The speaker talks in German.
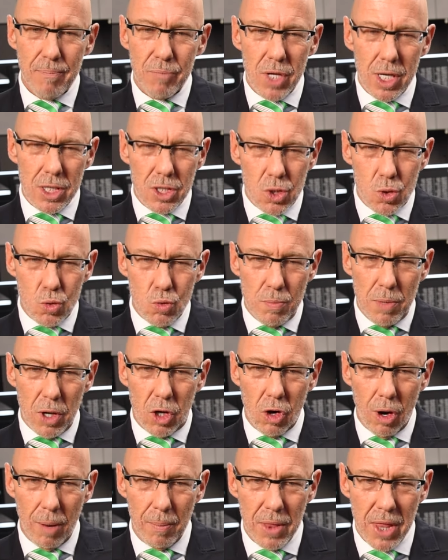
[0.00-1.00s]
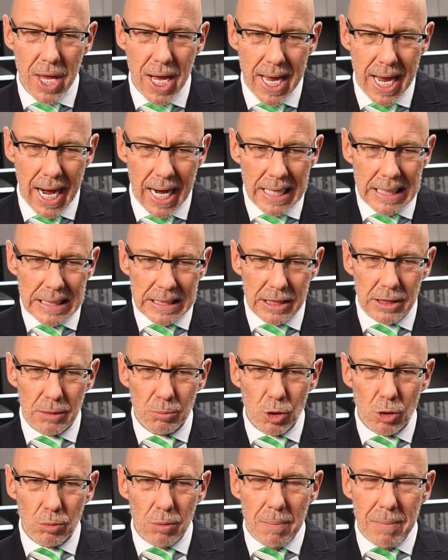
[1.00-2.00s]
Da dazu bekommen. Naja, jetzt
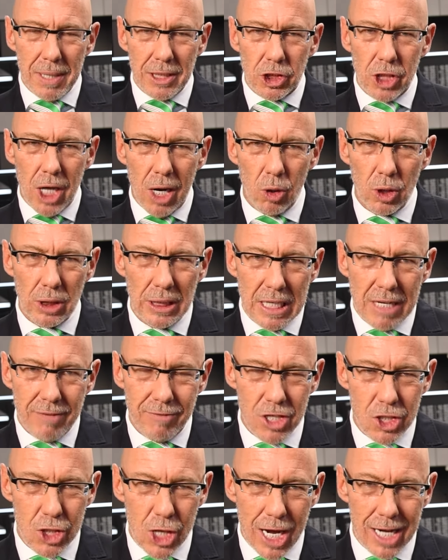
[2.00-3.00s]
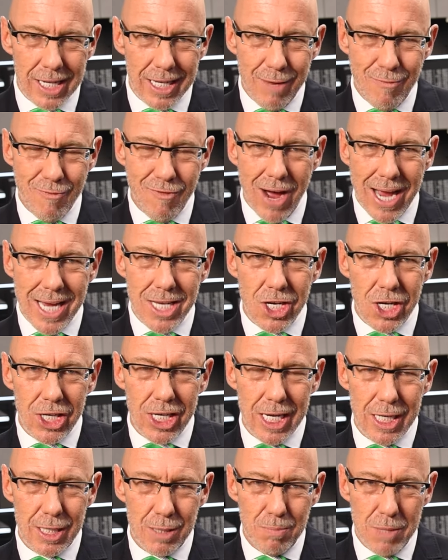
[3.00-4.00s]
muss man mal schauen, wie es da halt eben
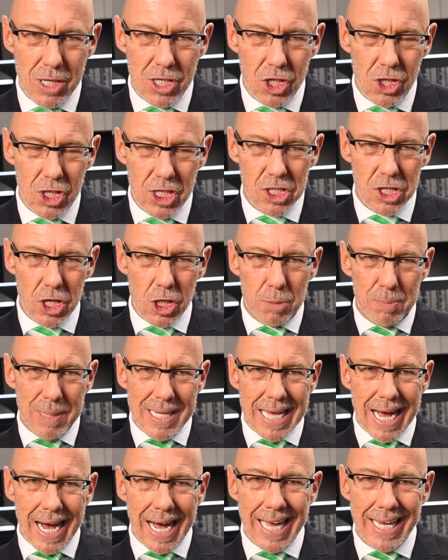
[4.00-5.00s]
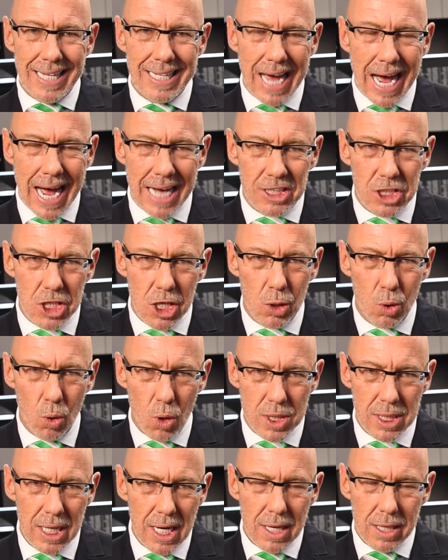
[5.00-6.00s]
weitergeht mit dieser Spinnerei. Der
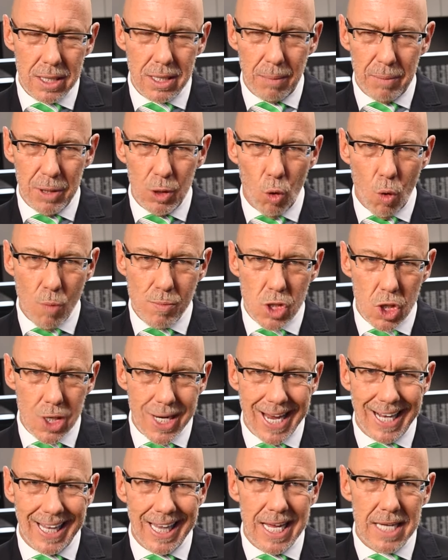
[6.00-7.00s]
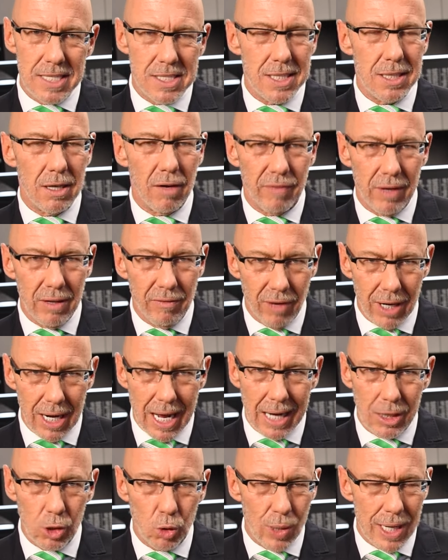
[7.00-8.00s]
Aktienkurs, ich habe ihn oben schon erklärt, sieht auf jeden Fall
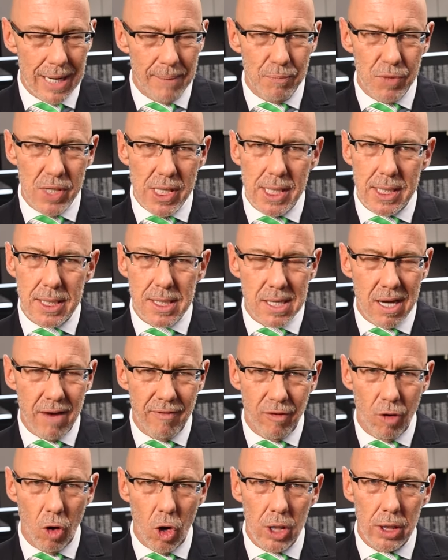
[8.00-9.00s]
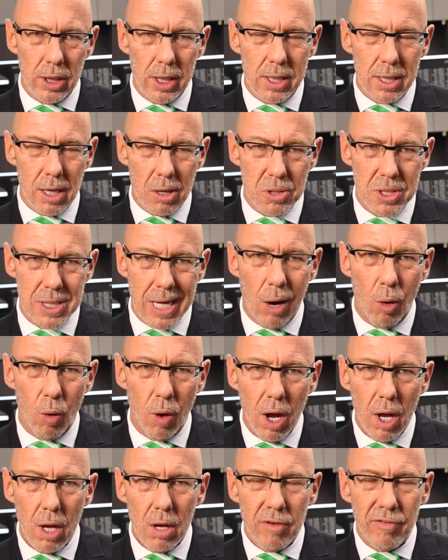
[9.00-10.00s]
aktuell nicht sehr freundlich aus,
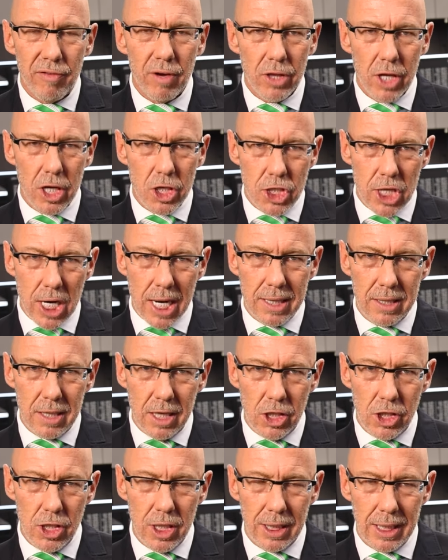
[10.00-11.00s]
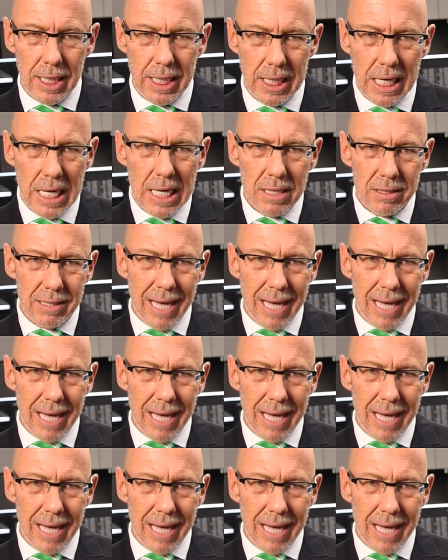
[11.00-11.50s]
auch von der Charttechnik nicht.